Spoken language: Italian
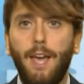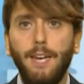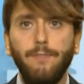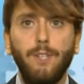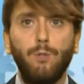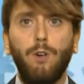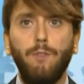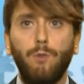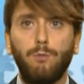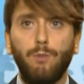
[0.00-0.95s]
È l'invito
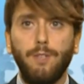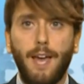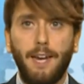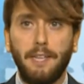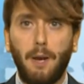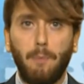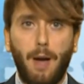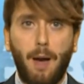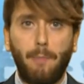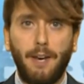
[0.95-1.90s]
rivolto ieri dal
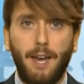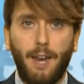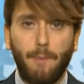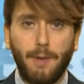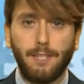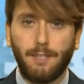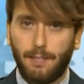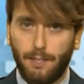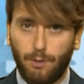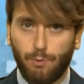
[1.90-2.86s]
Papa nella
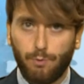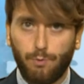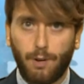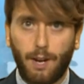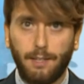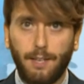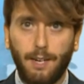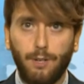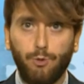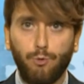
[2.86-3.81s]
messa di chiusura
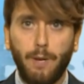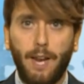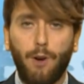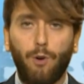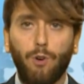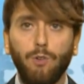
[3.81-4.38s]
del Giubileo,